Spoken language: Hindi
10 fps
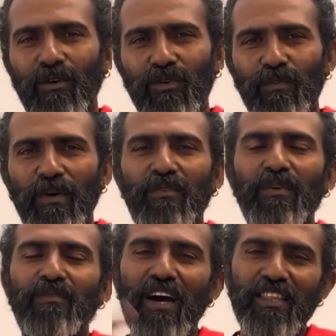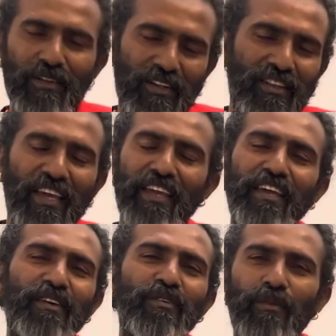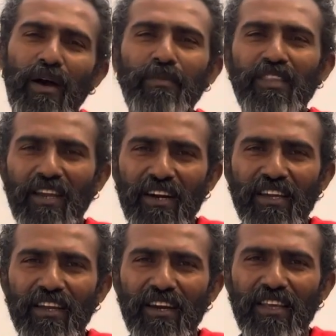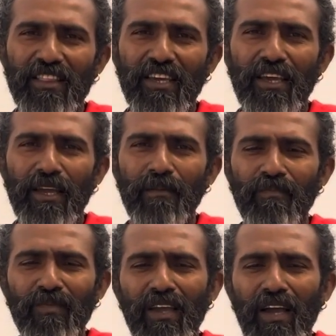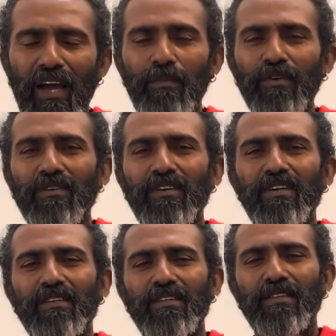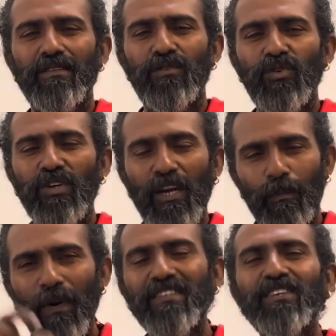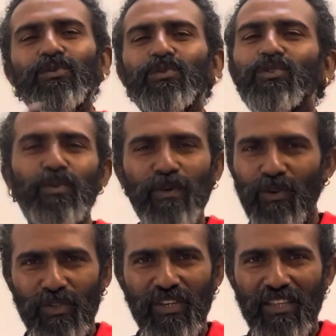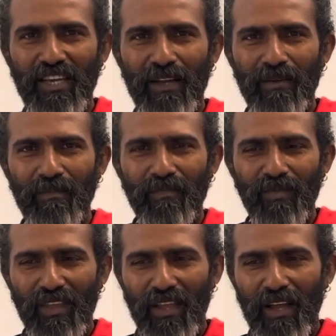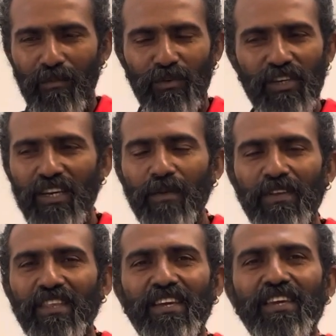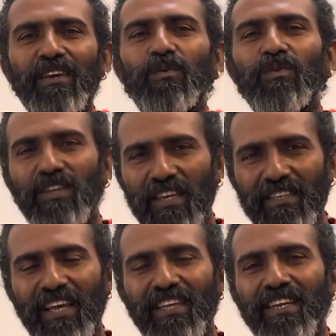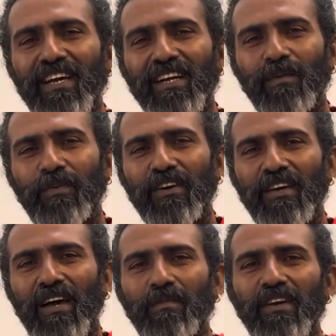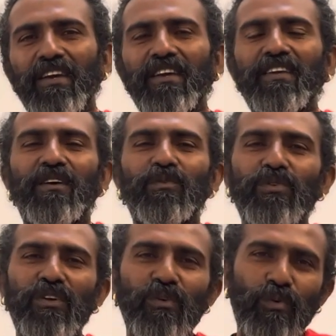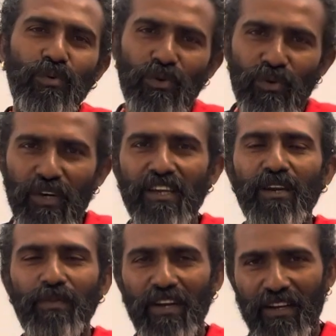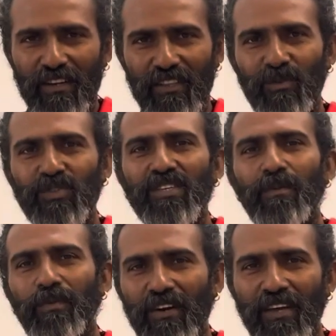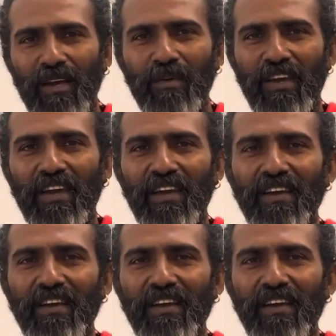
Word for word: उन पर विवाद नए नए विवाद खड़े कर लेते हैं अब कृपा से तो कुछ भी हो सकता है अब मुझे नहीं पता कि ये उनकी साधना का परिणाम है या उनके गुरु ने कृपा कर दी उसका परिणाम है